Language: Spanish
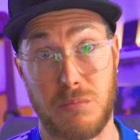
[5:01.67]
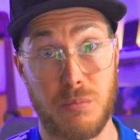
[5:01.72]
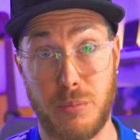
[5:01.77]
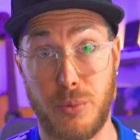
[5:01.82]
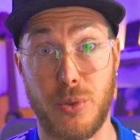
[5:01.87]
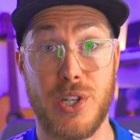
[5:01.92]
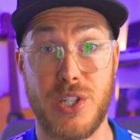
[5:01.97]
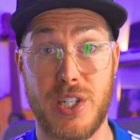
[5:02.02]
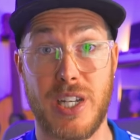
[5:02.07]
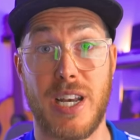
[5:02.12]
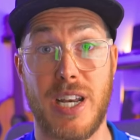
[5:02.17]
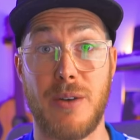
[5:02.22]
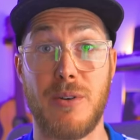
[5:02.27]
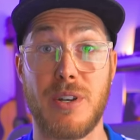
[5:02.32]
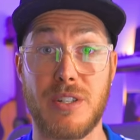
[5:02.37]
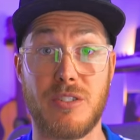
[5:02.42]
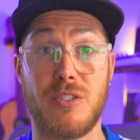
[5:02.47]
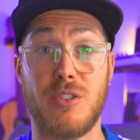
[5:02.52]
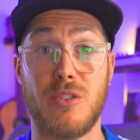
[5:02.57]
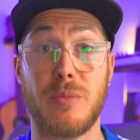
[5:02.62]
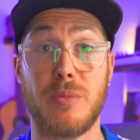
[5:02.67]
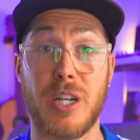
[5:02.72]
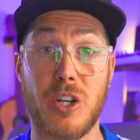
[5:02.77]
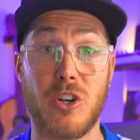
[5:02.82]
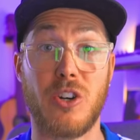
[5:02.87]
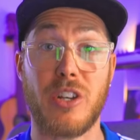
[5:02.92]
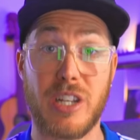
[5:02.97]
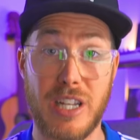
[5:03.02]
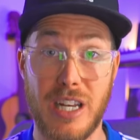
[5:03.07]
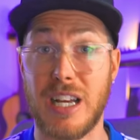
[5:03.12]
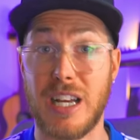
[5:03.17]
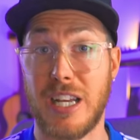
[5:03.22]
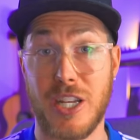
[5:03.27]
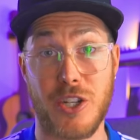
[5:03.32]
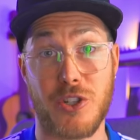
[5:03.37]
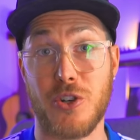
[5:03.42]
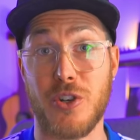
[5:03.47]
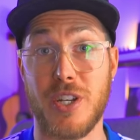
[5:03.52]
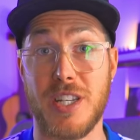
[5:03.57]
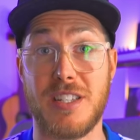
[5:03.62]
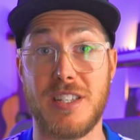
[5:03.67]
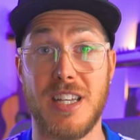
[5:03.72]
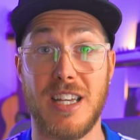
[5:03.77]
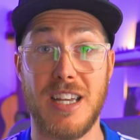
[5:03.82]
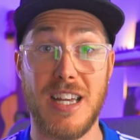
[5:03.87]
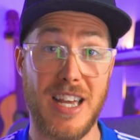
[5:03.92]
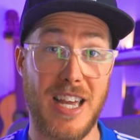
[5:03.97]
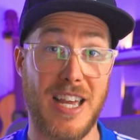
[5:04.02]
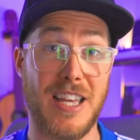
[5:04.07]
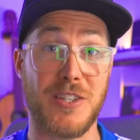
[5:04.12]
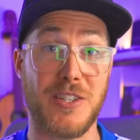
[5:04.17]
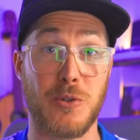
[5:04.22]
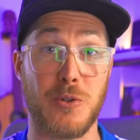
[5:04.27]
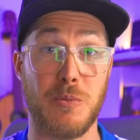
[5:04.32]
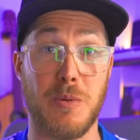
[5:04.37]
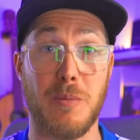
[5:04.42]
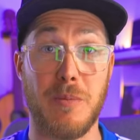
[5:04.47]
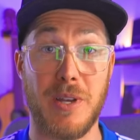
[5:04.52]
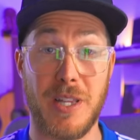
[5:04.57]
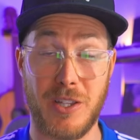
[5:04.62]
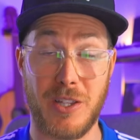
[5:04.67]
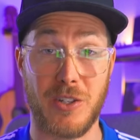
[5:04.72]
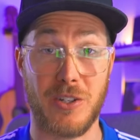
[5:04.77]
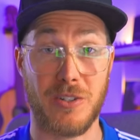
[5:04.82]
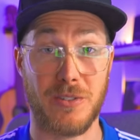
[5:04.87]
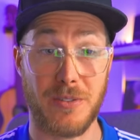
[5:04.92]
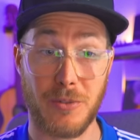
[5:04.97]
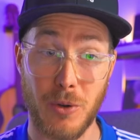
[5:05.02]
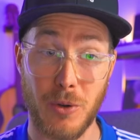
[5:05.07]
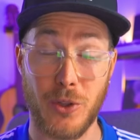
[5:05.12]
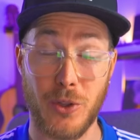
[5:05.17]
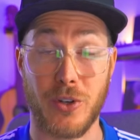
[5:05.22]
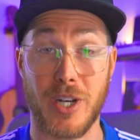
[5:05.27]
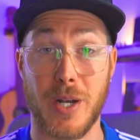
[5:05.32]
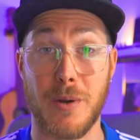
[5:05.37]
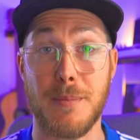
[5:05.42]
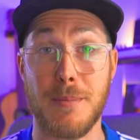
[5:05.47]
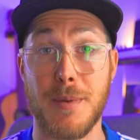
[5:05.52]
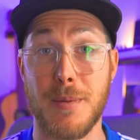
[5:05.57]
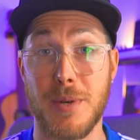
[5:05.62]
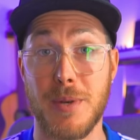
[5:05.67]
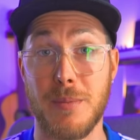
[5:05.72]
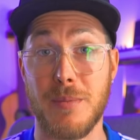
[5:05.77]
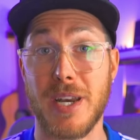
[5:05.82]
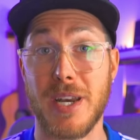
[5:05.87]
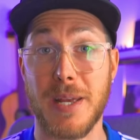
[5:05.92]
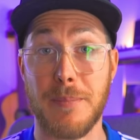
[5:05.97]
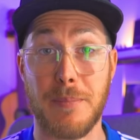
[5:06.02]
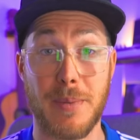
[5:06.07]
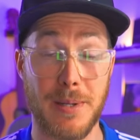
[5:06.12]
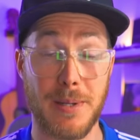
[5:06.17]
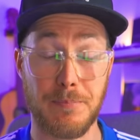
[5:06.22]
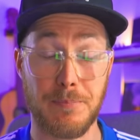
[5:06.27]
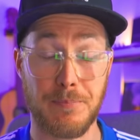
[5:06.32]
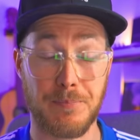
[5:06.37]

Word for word: puede llegar a haber sido mejor que la que yo hice en su momento cuando grabé mi primer EP.